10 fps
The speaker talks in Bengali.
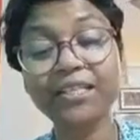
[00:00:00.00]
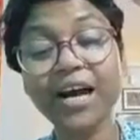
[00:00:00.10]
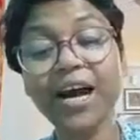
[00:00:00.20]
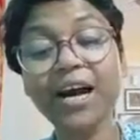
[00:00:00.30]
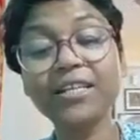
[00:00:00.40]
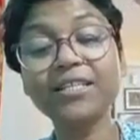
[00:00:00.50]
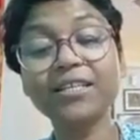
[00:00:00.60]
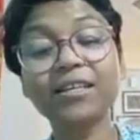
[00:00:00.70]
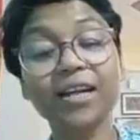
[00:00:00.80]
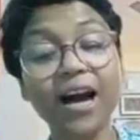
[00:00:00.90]
জাহাজ
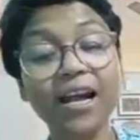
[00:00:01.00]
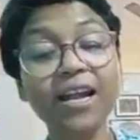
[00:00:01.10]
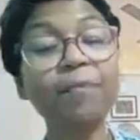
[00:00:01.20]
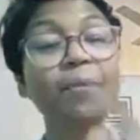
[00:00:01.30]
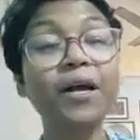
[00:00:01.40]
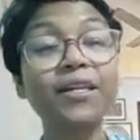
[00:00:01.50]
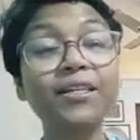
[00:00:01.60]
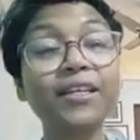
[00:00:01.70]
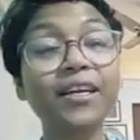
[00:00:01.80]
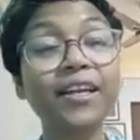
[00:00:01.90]
কালা
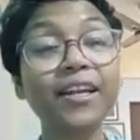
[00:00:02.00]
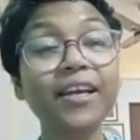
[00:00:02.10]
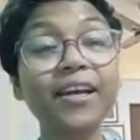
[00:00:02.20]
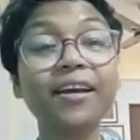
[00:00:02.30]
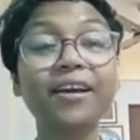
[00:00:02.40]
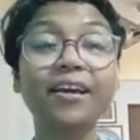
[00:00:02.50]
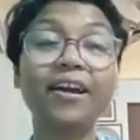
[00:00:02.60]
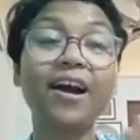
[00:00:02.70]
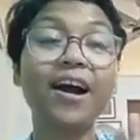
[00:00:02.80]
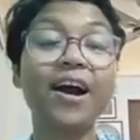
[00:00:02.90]
পানিতে গেলে
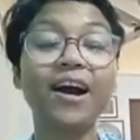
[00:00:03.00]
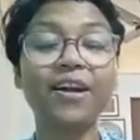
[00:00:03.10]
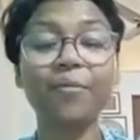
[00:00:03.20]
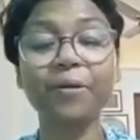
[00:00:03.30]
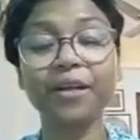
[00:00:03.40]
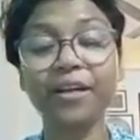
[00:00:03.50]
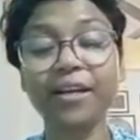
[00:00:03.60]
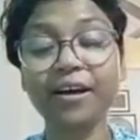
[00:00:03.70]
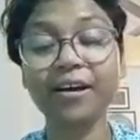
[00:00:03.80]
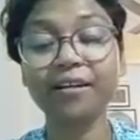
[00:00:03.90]
আর ফেরে
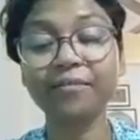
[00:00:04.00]
না